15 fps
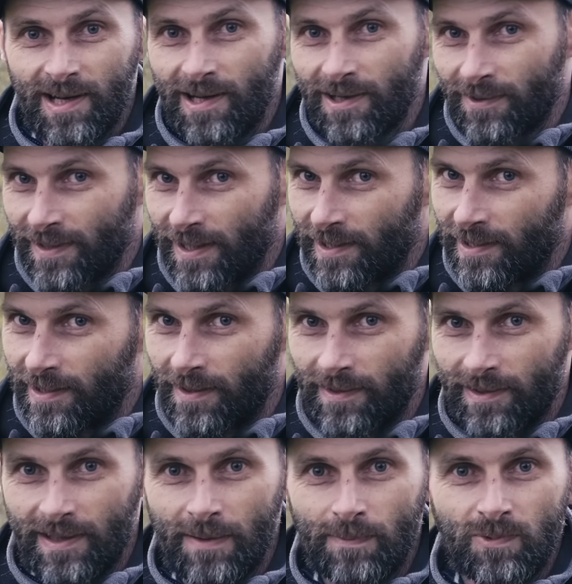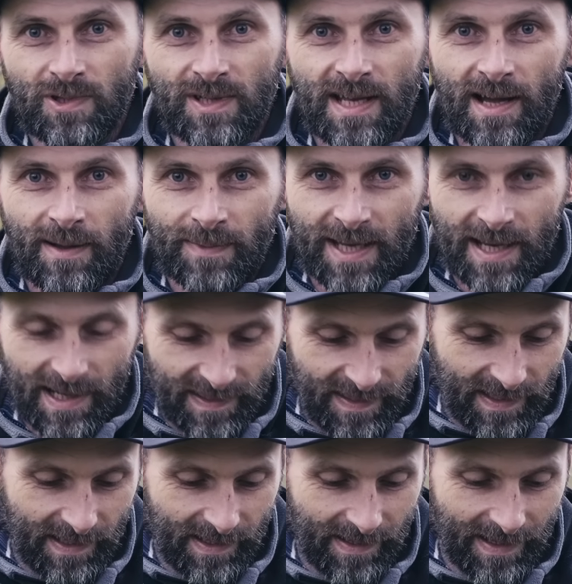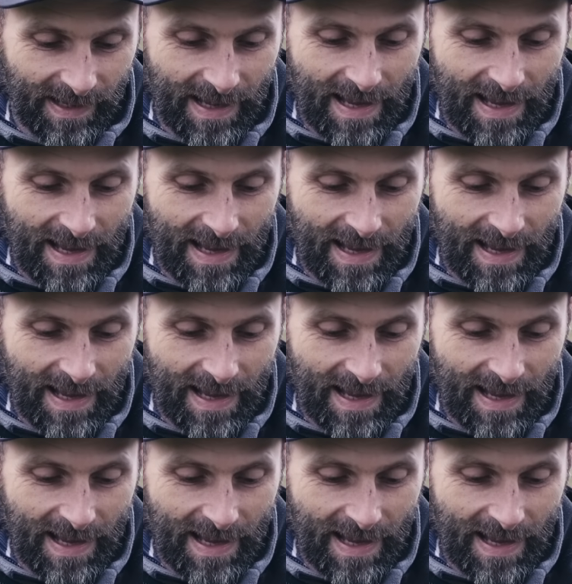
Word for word: là, quand il y a des, euh, pousses d'herbier assez, euh,